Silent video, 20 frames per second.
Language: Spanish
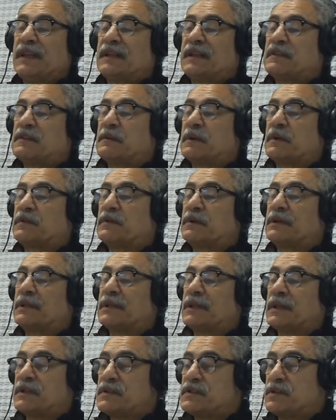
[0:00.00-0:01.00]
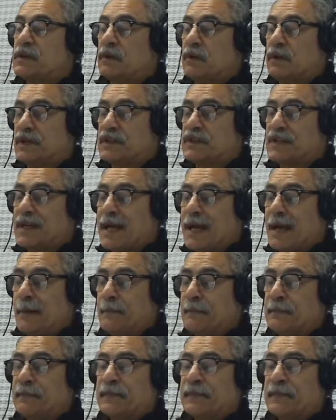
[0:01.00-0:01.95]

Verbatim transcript: esta situación de tensión que ya